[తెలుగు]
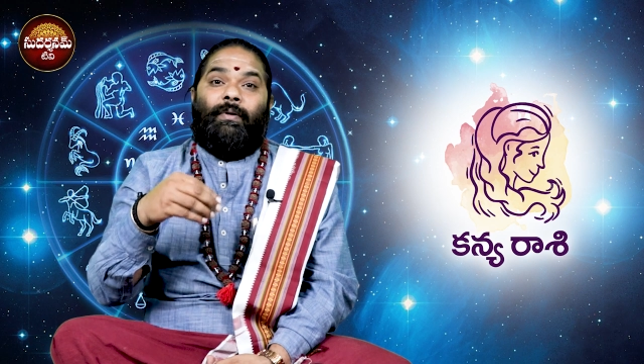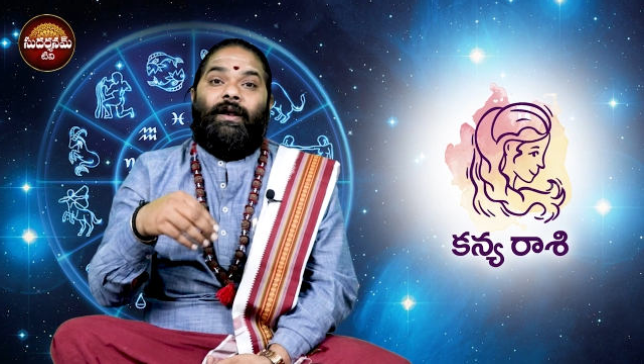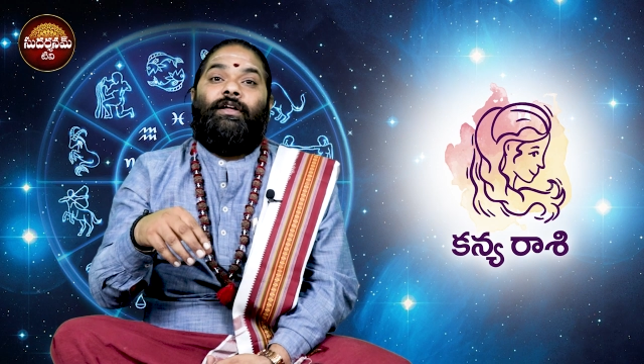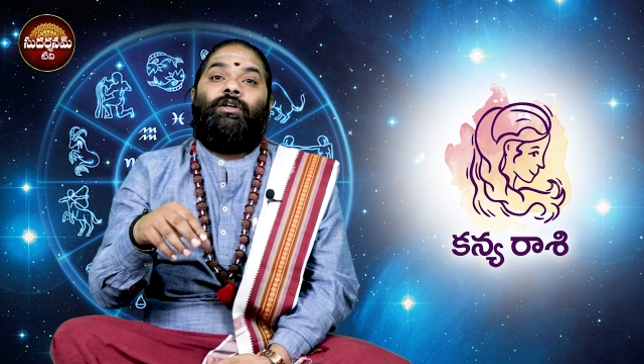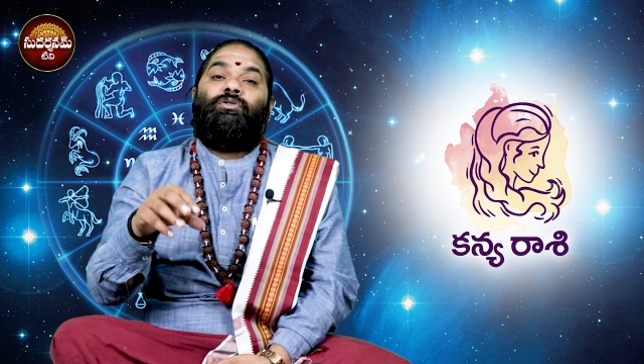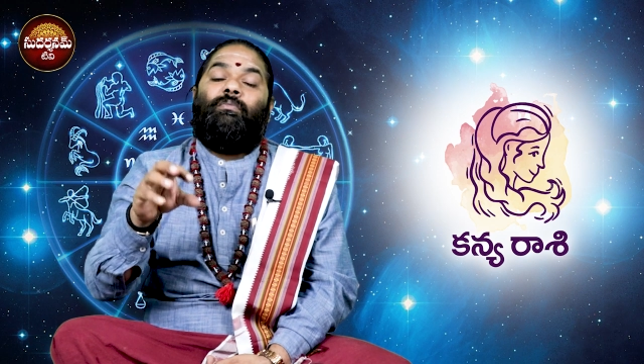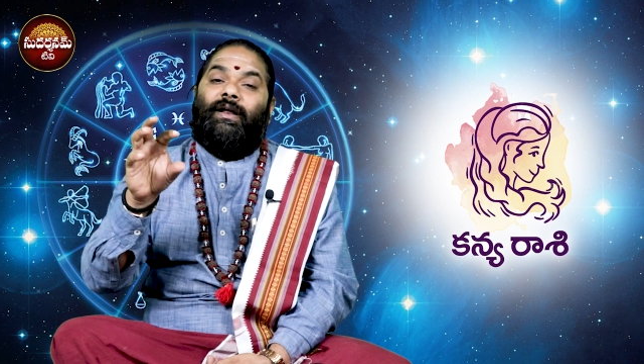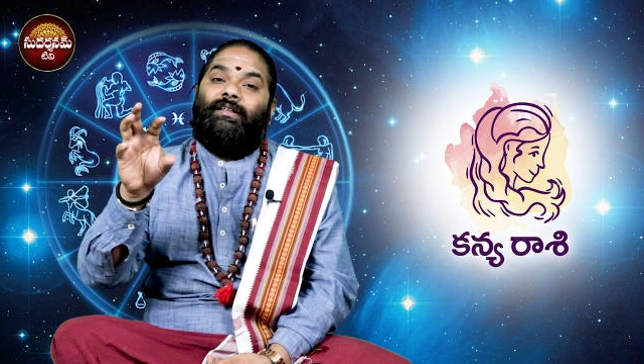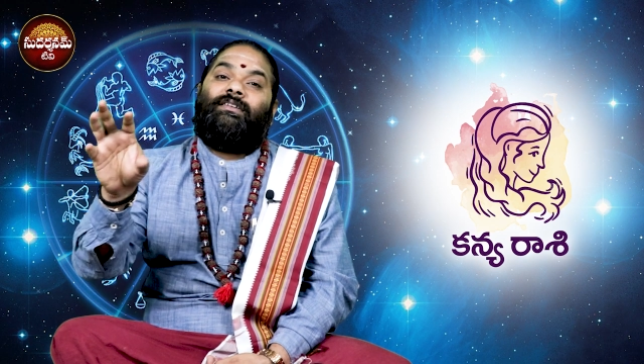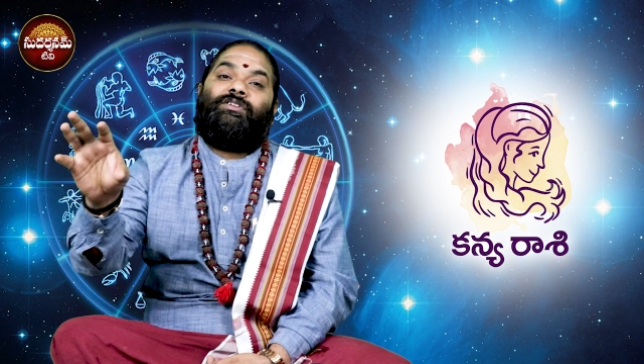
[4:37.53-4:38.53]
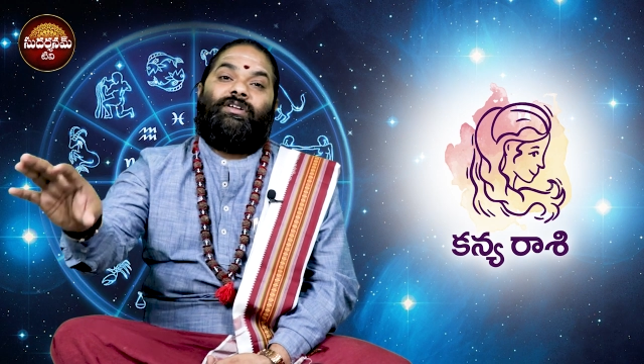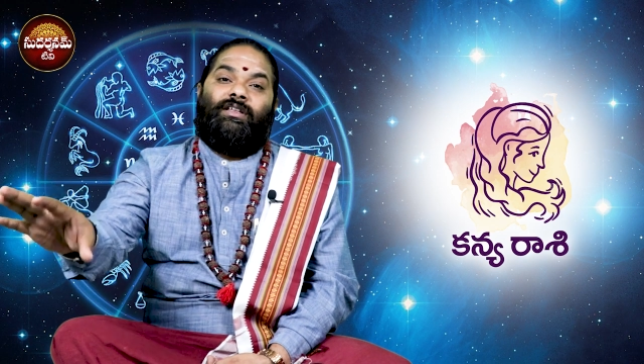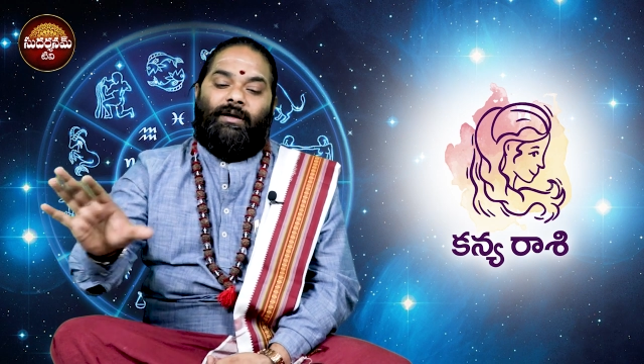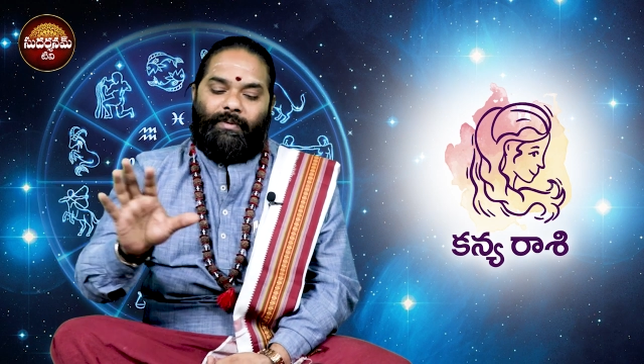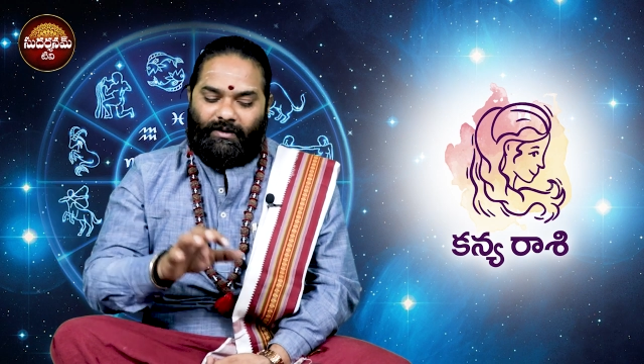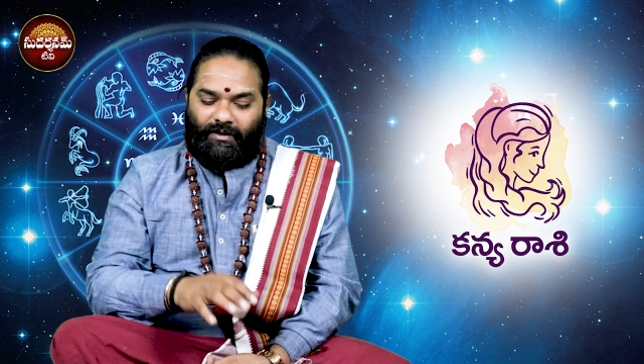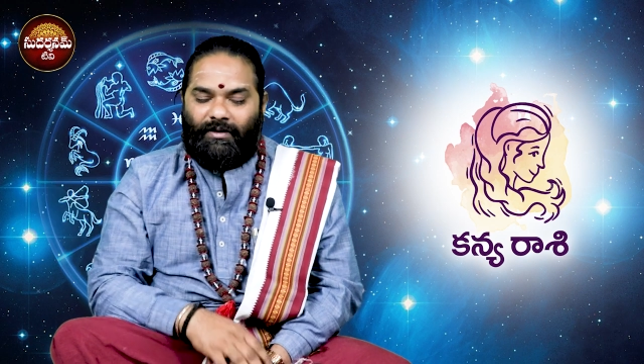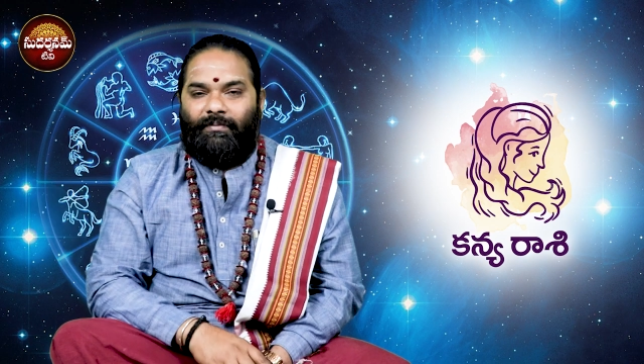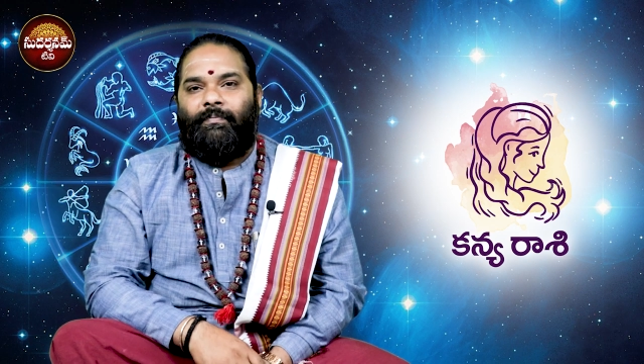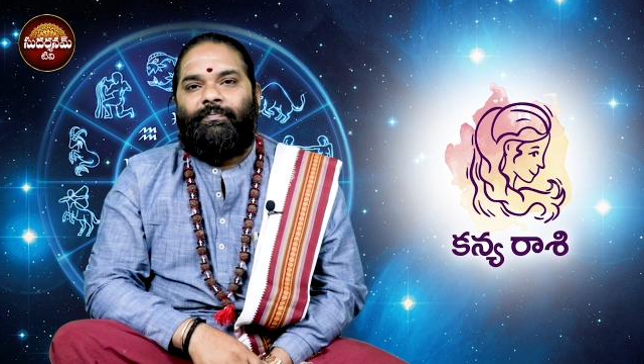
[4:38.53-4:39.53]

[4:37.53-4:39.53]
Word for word: పని ఎందు మరింత శ్రద్ధ పెడతాడు